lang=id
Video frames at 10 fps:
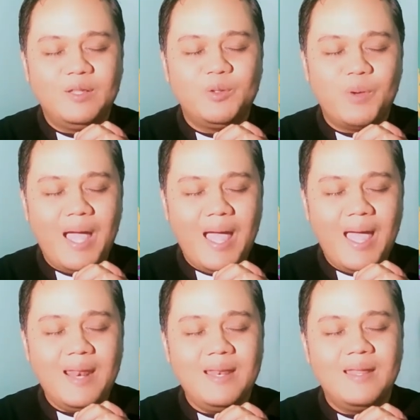
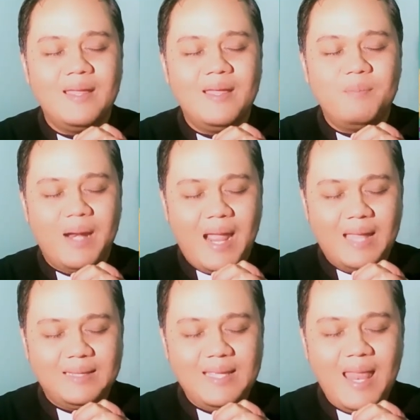Tuhan,
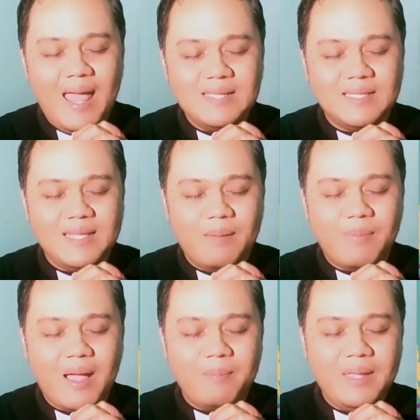berkatilah
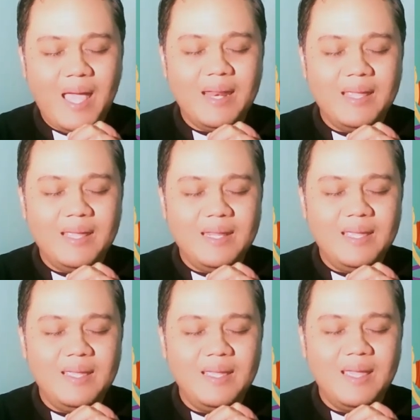setiap kami hari ini